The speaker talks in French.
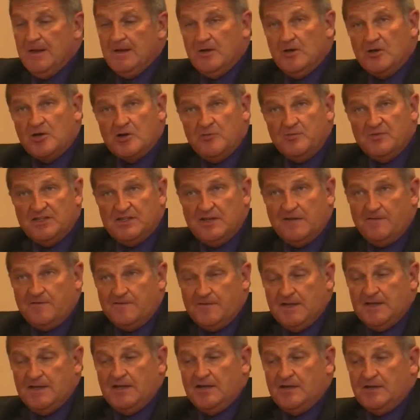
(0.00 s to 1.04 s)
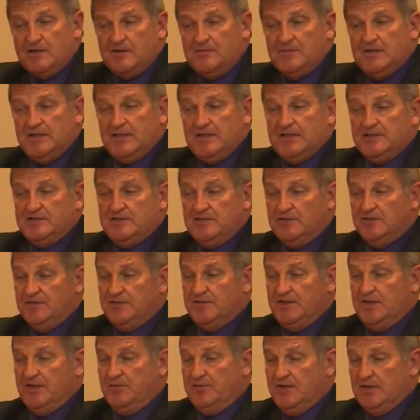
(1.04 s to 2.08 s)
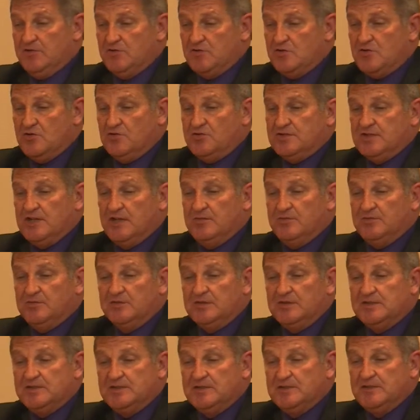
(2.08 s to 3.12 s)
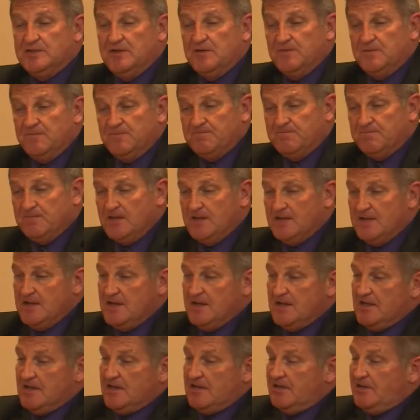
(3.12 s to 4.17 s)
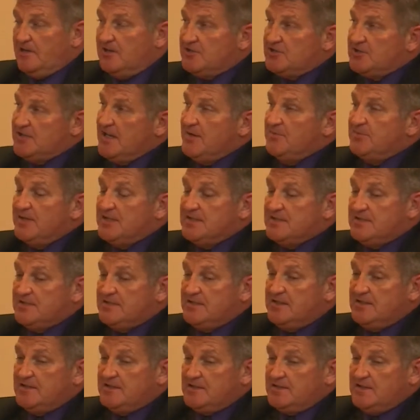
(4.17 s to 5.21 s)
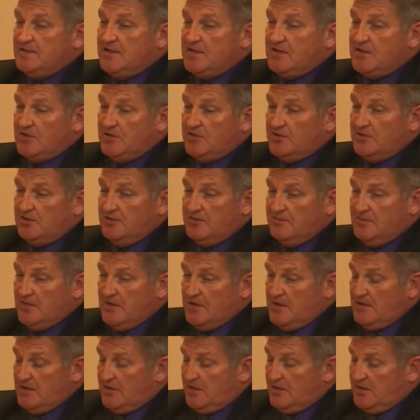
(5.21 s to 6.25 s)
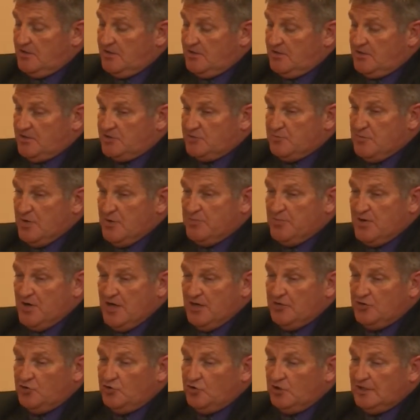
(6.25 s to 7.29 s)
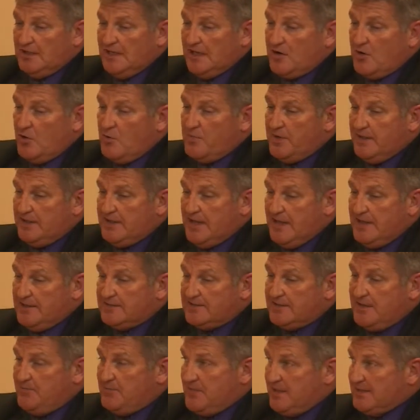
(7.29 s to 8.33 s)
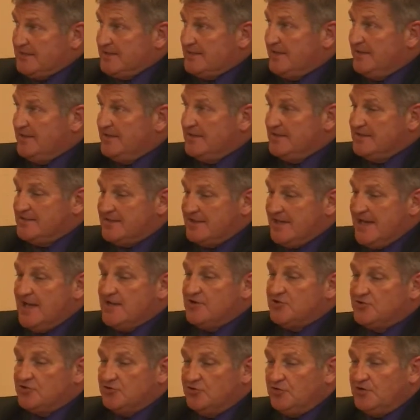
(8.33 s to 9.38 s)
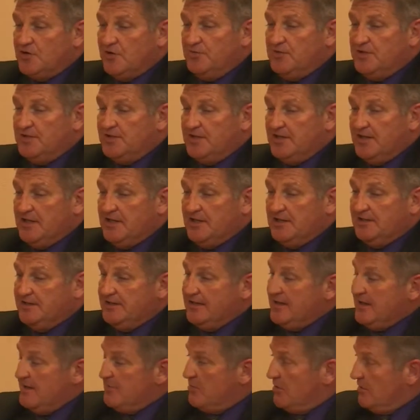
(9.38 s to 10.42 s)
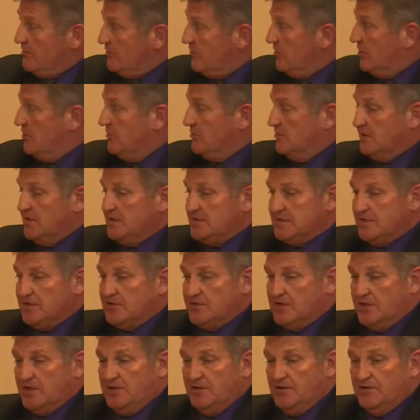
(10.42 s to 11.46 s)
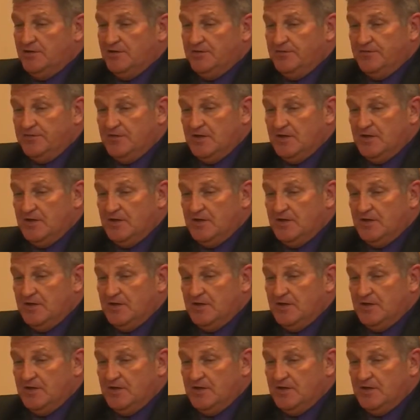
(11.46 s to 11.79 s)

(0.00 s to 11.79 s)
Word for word: Le comité fait des recommandations, évidemment, au conseil pour décision. Là, je tiens à préciser ici que euh, je ne mets pas en doute la compétence des personnes qui siègent sur le comité, ni la bonne volonté de ces gens-là.